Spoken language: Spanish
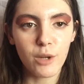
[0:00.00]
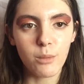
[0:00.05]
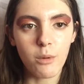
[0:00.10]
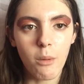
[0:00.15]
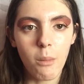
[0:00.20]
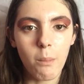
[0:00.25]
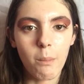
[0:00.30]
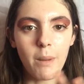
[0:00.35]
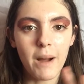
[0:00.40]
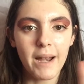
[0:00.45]

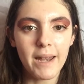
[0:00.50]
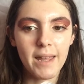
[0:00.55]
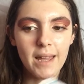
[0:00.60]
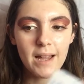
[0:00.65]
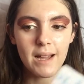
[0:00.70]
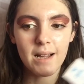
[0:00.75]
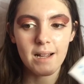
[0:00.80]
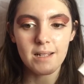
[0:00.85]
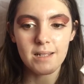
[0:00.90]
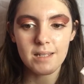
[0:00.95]
como
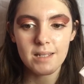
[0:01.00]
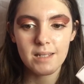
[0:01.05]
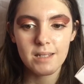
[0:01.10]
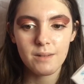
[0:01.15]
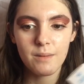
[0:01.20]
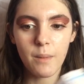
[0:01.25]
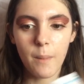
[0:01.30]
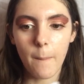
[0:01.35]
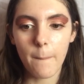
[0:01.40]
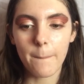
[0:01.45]
varias
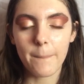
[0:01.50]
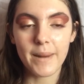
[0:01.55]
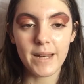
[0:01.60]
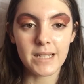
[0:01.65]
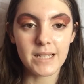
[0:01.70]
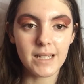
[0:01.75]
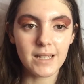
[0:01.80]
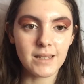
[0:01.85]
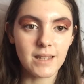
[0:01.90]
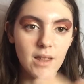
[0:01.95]

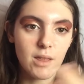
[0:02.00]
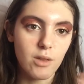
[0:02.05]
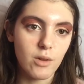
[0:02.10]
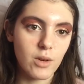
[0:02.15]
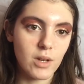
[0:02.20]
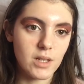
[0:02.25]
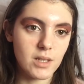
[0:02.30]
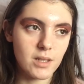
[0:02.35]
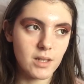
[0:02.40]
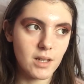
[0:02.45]

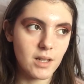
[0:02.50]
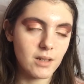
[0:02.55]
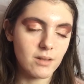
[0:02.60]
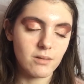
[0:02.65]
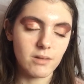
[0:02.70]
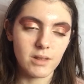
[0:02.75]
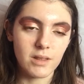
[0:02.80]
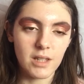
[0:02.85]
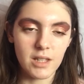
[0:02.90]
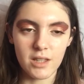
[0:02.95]
presentaciones
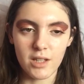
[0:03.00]
de